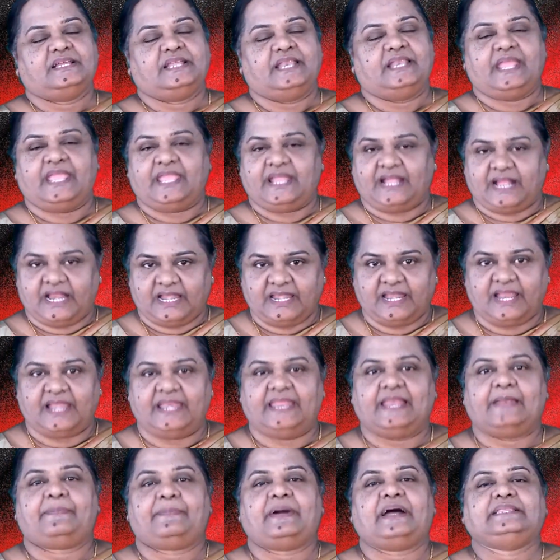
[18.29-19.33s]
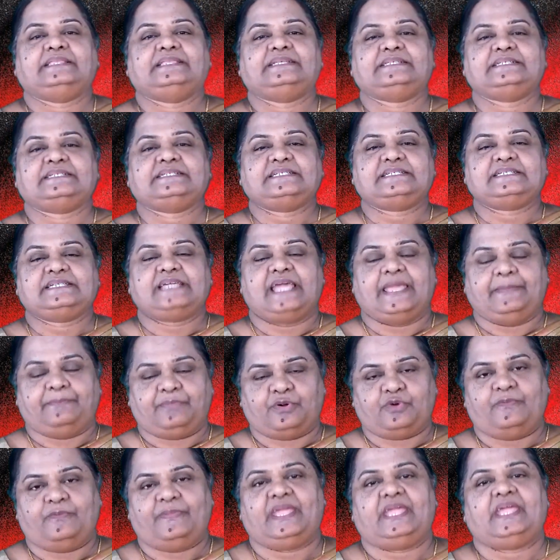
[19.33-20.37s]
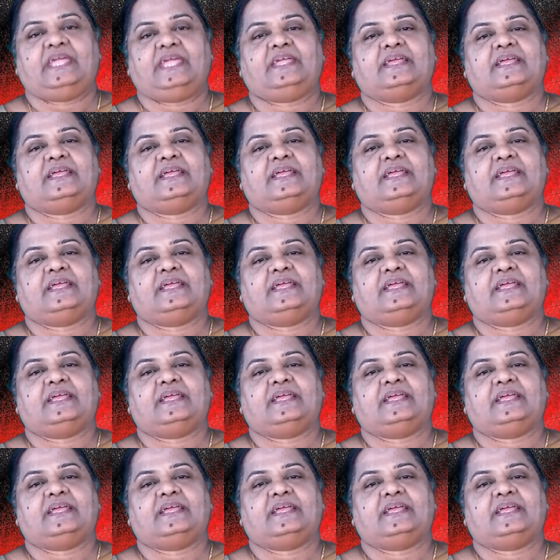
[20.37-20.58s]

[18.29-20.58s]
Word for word: நீங்கள் கண்ணாடியில் பார்த்துட்டு எப்போவுமே